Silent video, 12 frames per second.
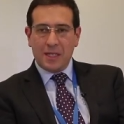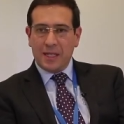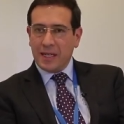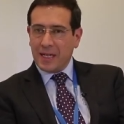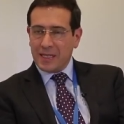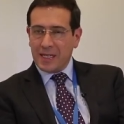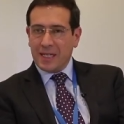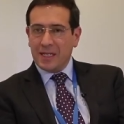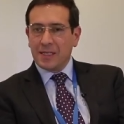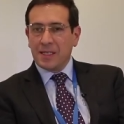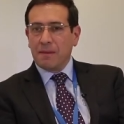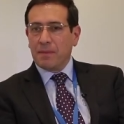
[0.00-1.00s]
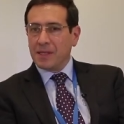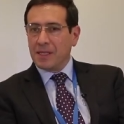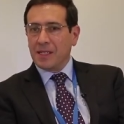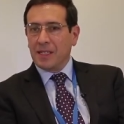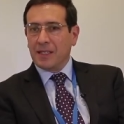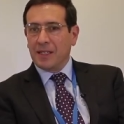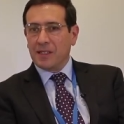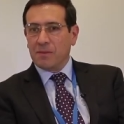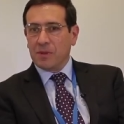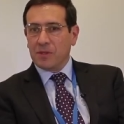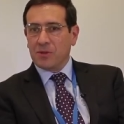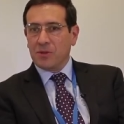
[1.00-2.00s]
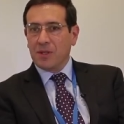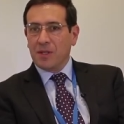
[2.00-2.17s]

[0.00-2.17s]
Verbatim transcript: y casi que siempre se sienta en ese puesto.